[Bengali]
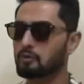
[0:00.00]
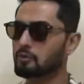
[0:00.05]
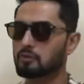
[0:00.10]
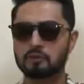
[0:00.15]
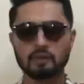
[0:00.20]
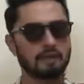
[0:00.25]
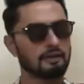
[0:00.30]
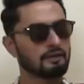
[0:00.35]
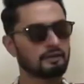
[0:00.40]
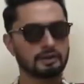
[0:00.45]
কোনো
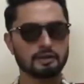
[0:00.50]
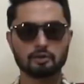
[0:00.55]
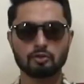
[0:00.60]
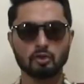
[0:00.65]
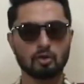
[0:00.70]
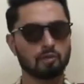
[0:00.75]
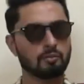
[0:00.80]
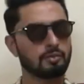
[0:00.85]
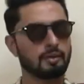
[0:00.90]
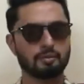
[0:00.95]
ক্যাফেতে
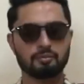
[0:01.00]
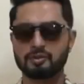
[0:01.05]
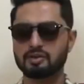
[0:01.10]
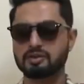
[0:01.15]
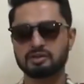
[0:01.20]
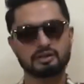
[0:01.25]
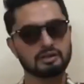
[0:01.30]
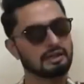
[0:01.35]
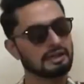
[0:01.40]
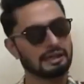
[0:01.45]
ডগ
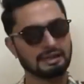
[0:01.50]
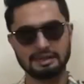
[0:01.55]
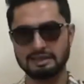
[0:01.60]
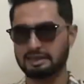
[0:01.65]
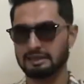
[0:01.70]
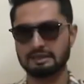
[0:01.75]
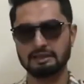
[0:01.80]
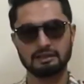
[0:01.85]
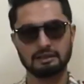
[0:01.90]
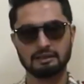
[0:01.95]
প্রিপারেশন
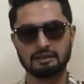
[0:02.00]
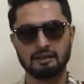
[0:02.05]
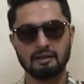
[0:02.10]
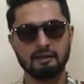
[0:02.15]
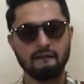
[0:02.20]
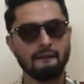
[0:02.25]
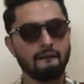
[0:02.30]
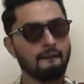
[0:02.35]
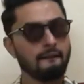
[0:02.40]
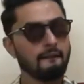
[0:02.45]
দেখিনি
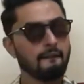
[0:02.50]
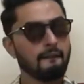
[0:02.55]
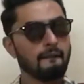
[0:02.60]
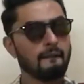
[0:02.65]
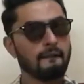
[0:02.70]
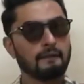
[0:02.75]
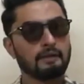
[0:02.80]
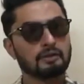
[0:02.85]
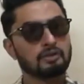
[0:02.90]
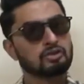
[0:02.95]
চিকেন পাওয়া
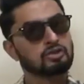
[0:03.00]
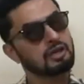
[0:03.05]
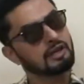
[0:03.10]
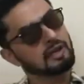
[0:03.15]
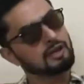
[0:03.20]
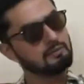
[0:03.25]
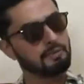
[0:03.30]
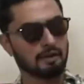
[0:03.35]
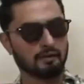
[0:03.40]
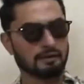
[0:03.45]
যায়
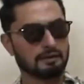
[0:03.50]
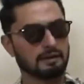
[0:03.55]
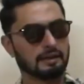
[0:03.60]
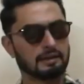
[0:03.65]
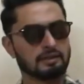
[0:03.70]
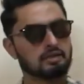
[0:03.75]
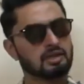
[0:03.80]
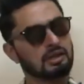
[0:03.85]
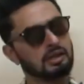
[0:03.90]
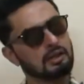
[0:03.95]
চিকেন পাওয়া যায়
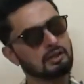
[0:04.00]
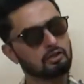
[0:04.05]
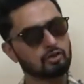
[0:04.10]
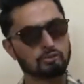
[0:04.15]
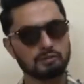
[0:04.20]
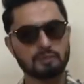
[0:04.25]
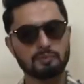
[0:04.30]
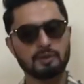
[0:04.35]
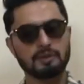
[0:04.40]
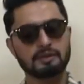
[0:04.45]
চিকেন
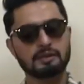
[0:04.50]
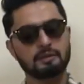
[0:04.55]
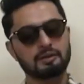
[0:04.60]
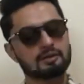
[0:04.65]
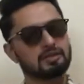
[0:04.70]
তুমি পেয়ে যাবে